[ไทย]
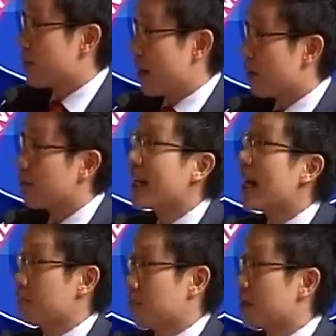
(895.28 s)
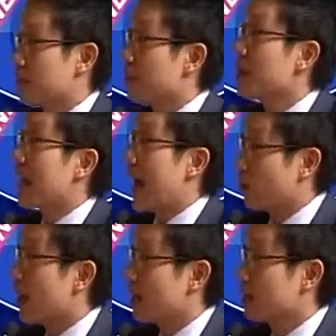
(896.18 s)
เรียนไปว่าไม่น่ามันไม่ต่าง
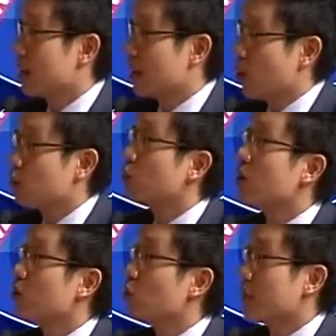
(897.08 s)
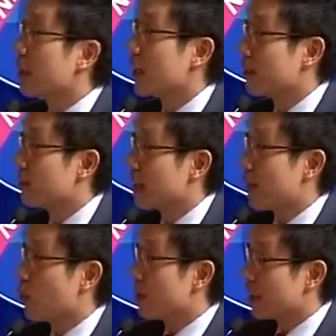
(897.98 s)
อยู่ละคือลงทุนก็ลงทุนเหมือนเดิมนะค
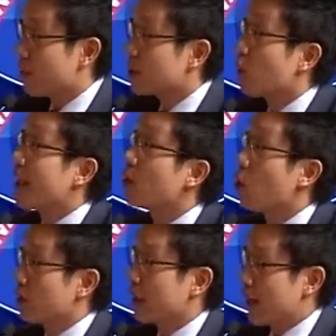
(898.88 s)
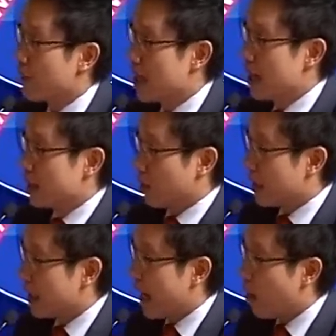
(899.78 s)
รับผมเพียงแต่ว่าตัวเล็กลงนะครับแต่
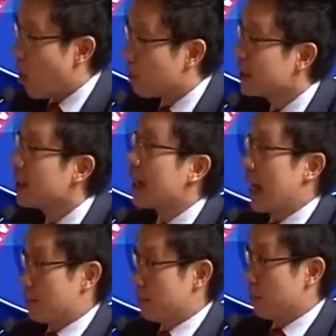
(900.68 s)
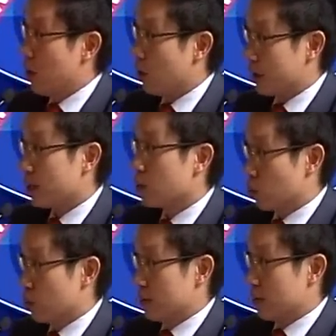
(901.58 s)
ว่าในแง่ของพฤติกรรมของนักลง
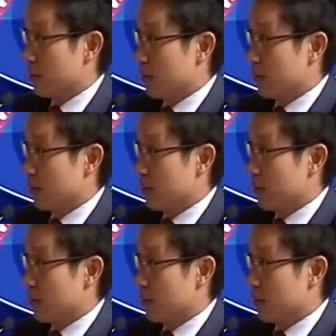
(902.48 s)
ทุน